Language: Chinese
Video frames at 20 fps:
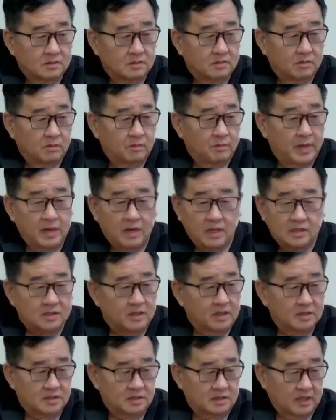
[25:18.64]
没有人喜
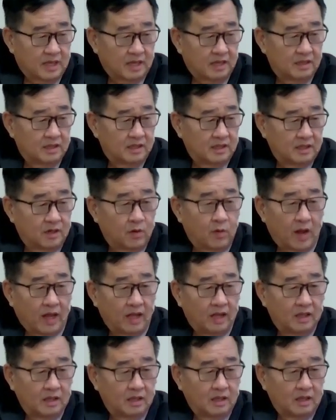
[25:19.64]
欢吃啊，有吧？
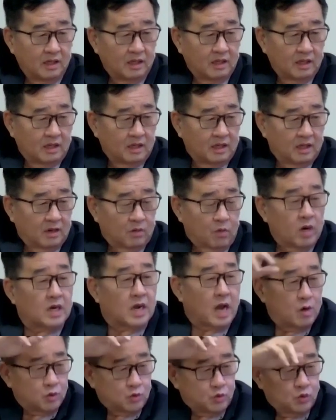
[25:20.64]
我
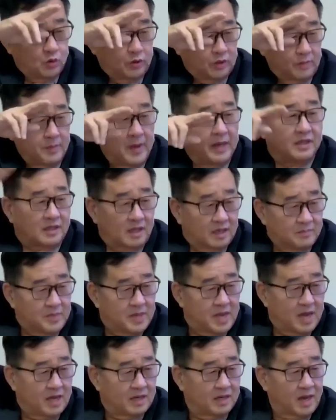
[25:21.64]
告诉你们，德
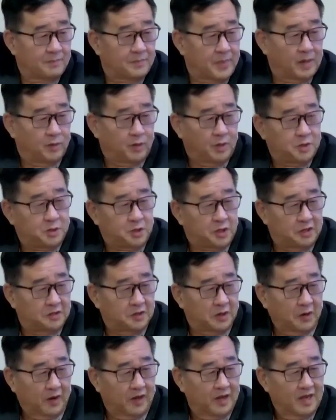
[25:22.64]
面那边鱼圈
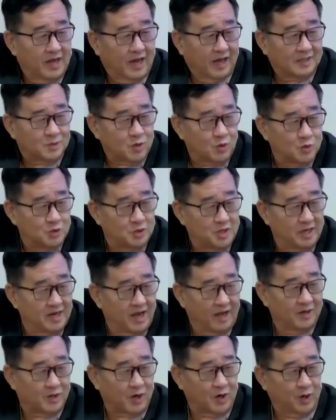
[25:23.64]
呢，啊，中间呢
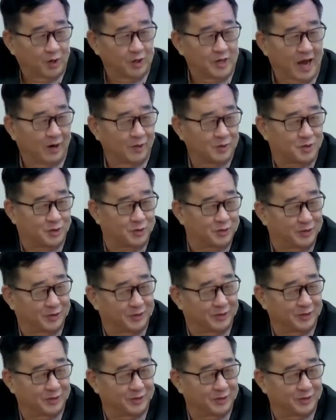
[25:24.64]
一个很好吃的。